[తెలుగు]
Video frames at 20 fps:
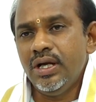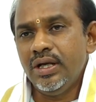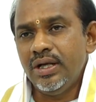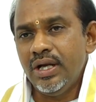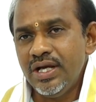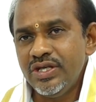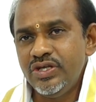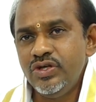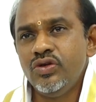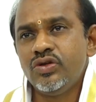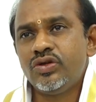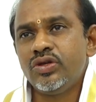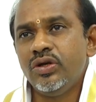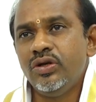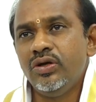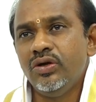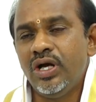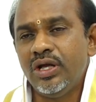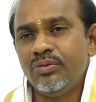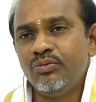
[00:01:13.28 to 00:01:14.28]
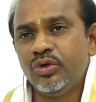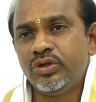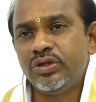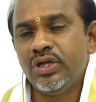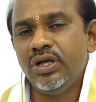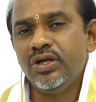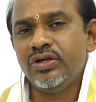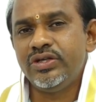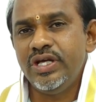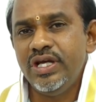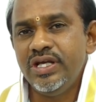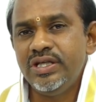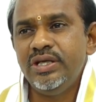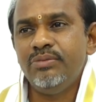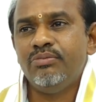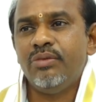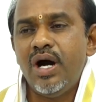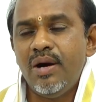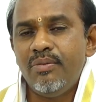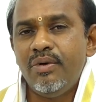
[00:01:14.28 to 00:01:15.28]
నా జీవితంలో అద్భుతాలు చేసి
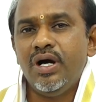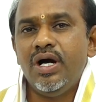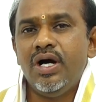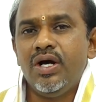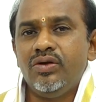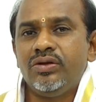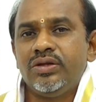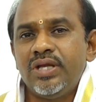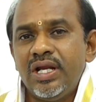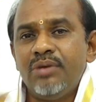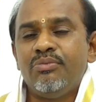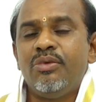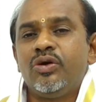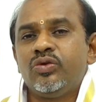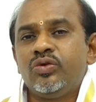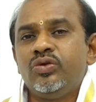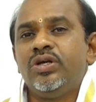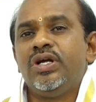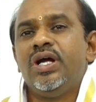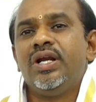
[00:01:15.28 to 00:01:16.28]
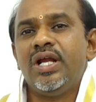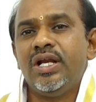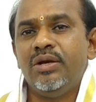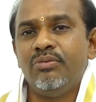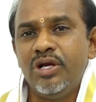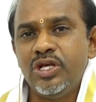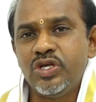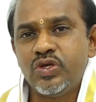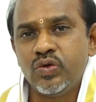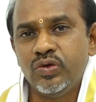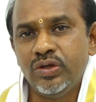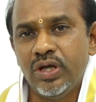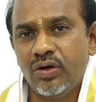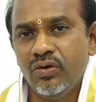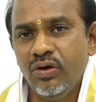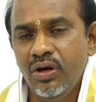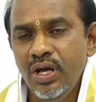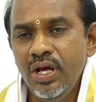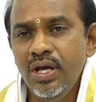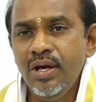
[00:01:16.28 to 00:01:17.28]
బాబాగారు తన భక్తునిగా నన్ను
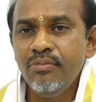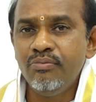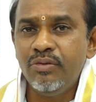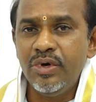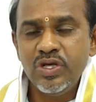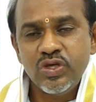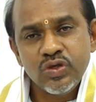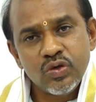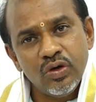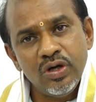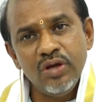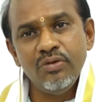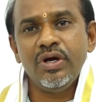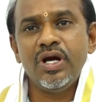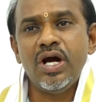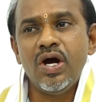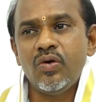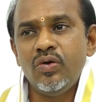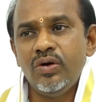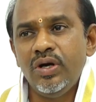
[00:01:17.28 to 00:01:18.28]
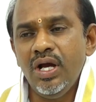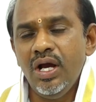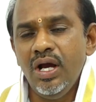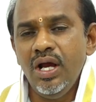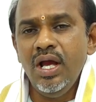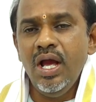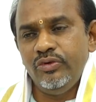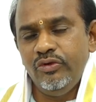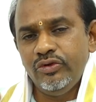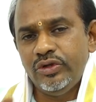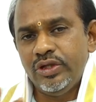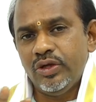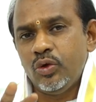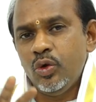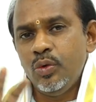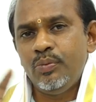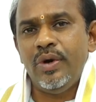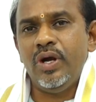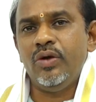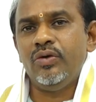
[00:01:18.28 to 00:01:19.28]
మలుచుకున్నారు మలుచుకోవడమే కాకుండా వివిధ
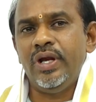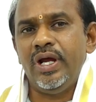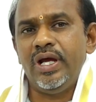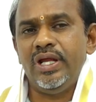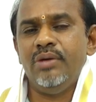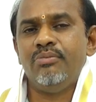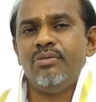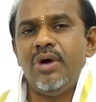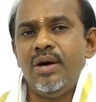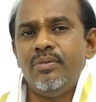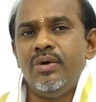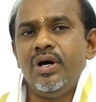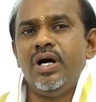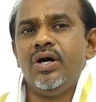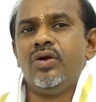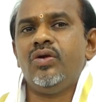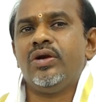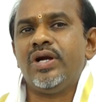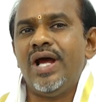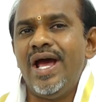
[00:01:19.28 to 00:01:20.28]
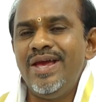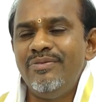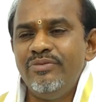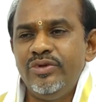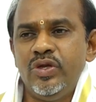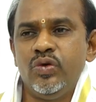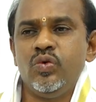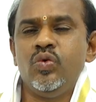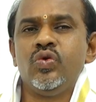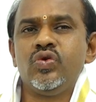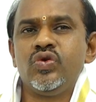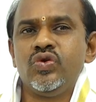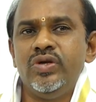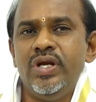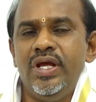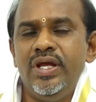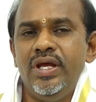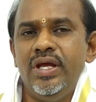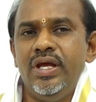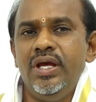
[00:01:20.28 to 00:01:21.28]
రూపాలు ఉన్నాయి కదా బాబాగారు రాయి మీద
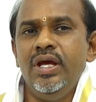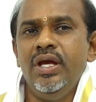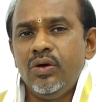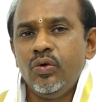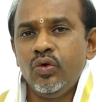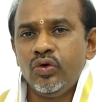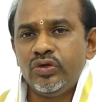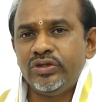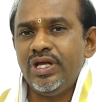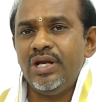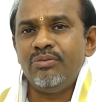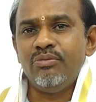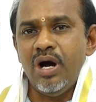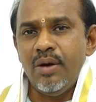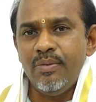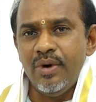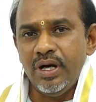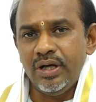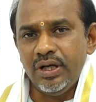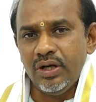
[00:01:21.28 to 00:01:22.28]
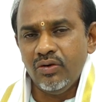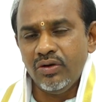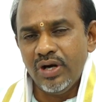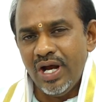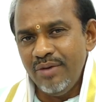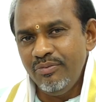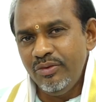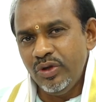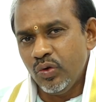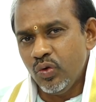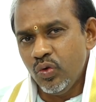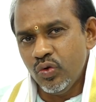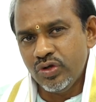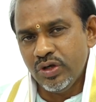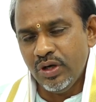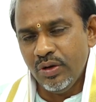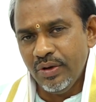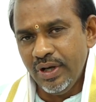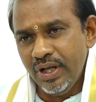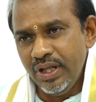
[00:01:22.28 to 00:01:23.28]
కూర్చునే గురుస్థాన్ బాబా అంటారు రాయి మీద
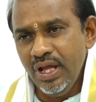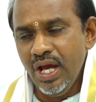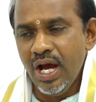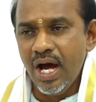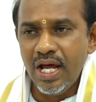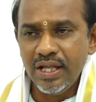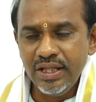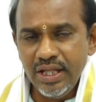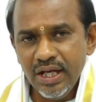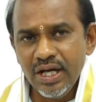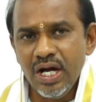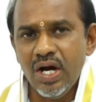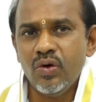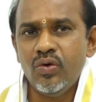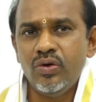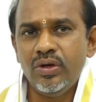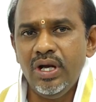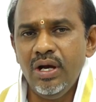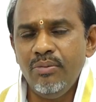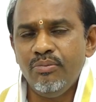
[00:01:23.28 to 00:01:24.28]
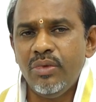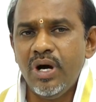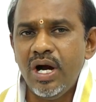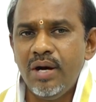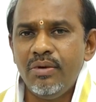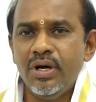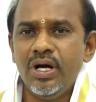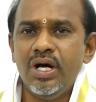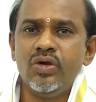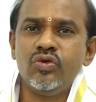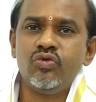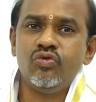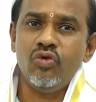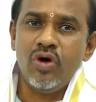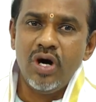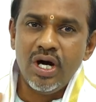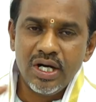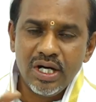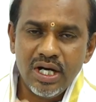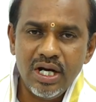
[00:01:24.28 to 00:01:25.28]
కూర్చోవడం అనేది అదే కాకుండా బాబాగారు
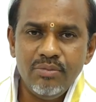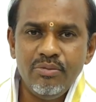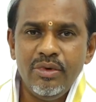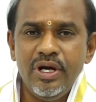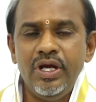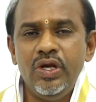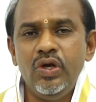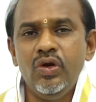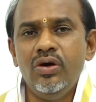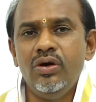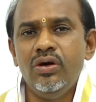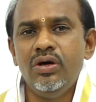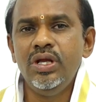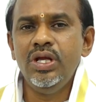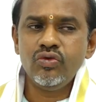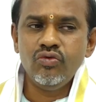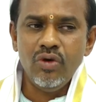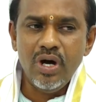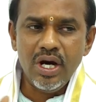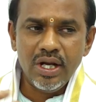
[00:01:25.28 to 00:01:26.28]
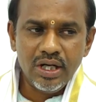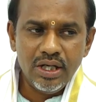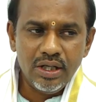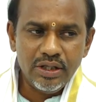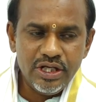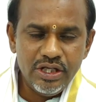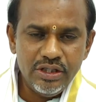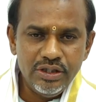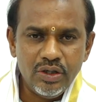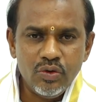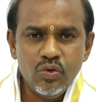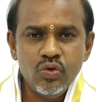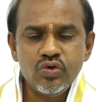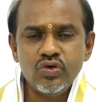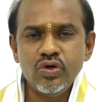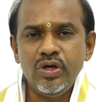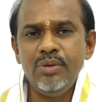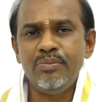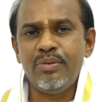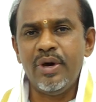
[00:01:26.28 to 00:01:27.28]
ద్వారకామాయిలో ద్వారక కింద
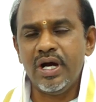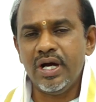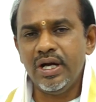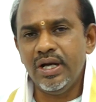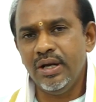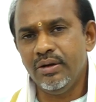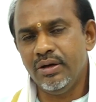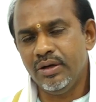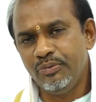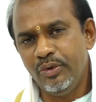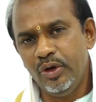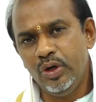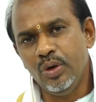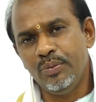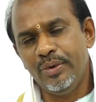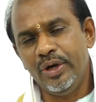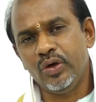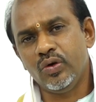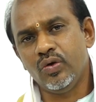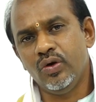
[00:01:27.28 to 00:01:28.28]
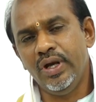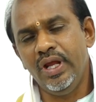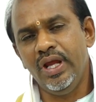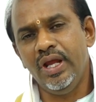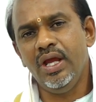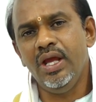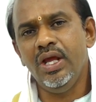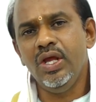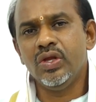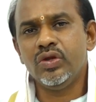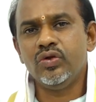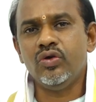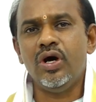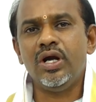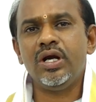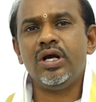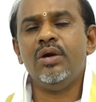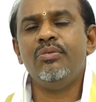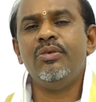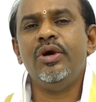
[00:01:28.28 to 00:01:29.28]
కూర్చొని పక్కన పిల్ల పెట్టుకొని
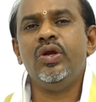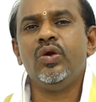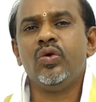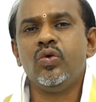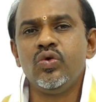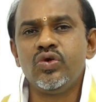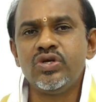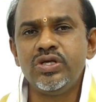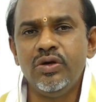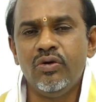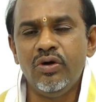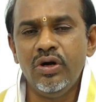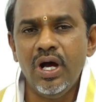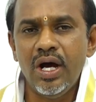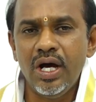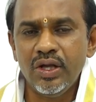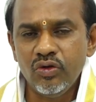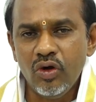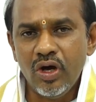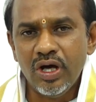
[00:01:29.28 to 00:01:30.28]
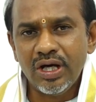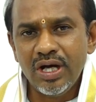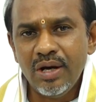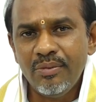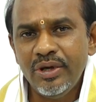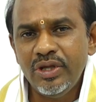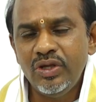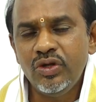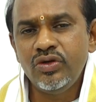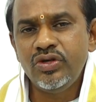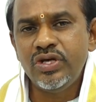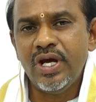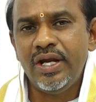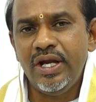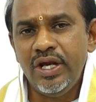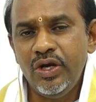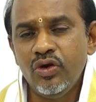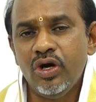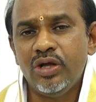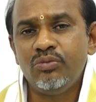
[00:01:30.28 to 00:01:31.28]
ద్వారకామాయిలో కూర్చునే వాళ్ళు ఆ ద్వారకామాయి నుంచి
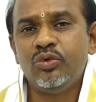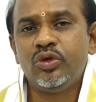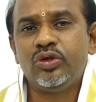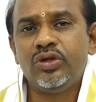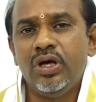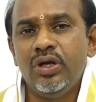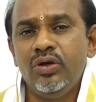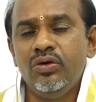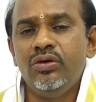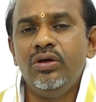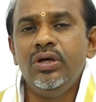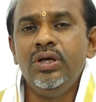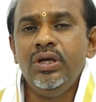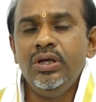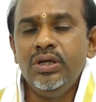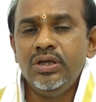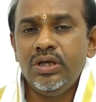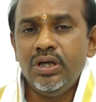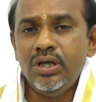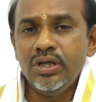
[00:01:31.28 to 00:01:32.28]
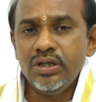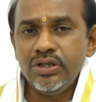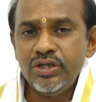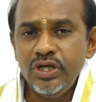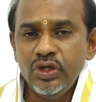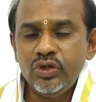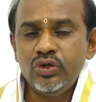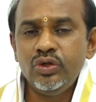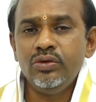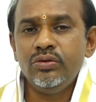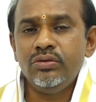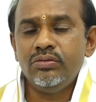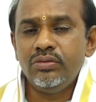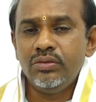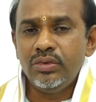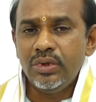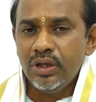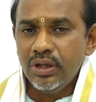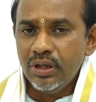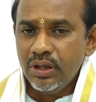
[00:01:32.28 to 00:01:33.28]
ఆయన ఎన్నో అద్భుతాలు చేస్తూ
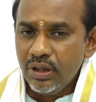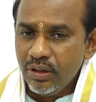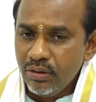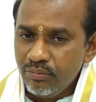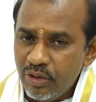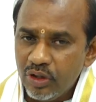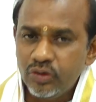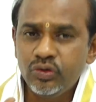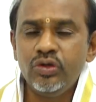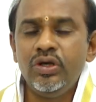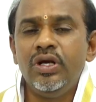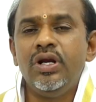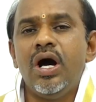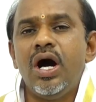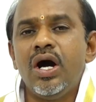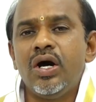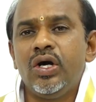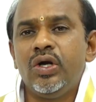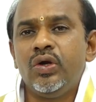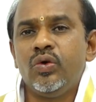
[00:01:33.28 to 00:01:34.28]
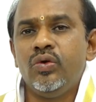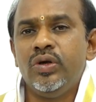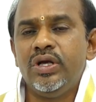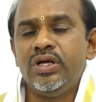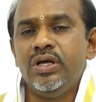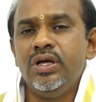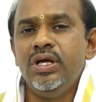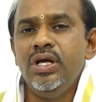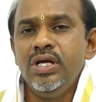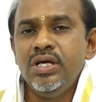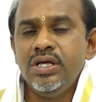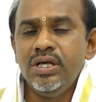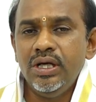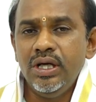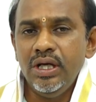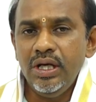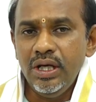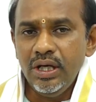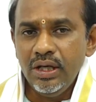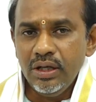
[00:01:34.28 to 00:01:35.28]
భక్తులను ఆకట్టుకునే
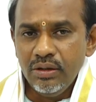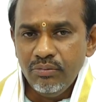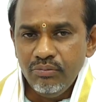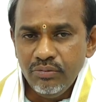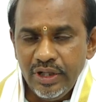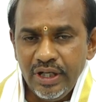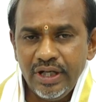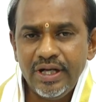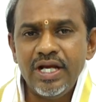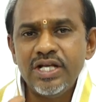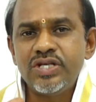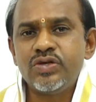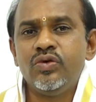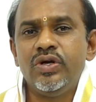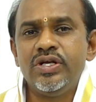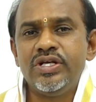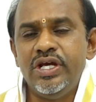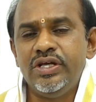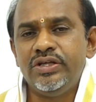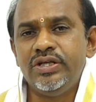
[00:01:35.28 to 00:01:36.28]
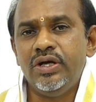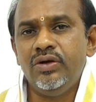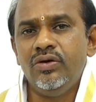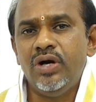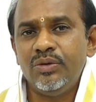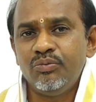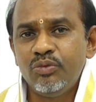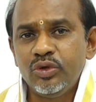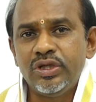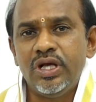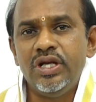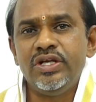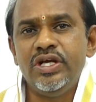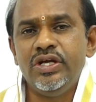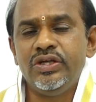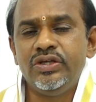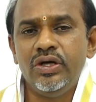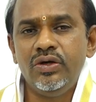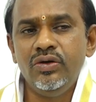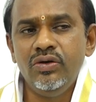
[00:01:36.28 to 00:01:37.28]
మెరికల్స్ కూడా చేశాడు అద్భుతాలు
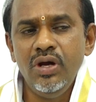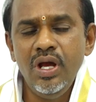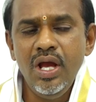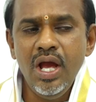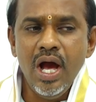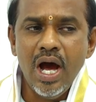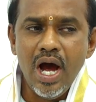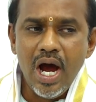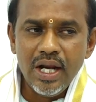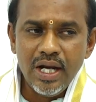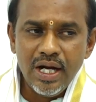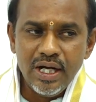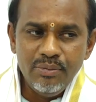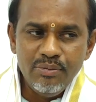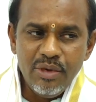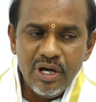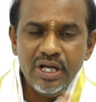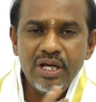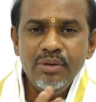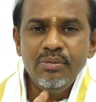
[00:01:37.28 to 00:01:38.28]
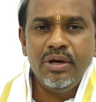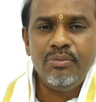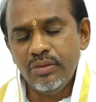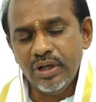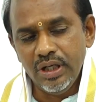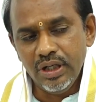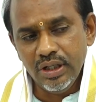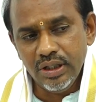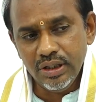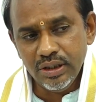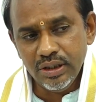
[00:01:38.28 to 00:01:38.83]
చేశాడు అలాంటి భంగిమ మన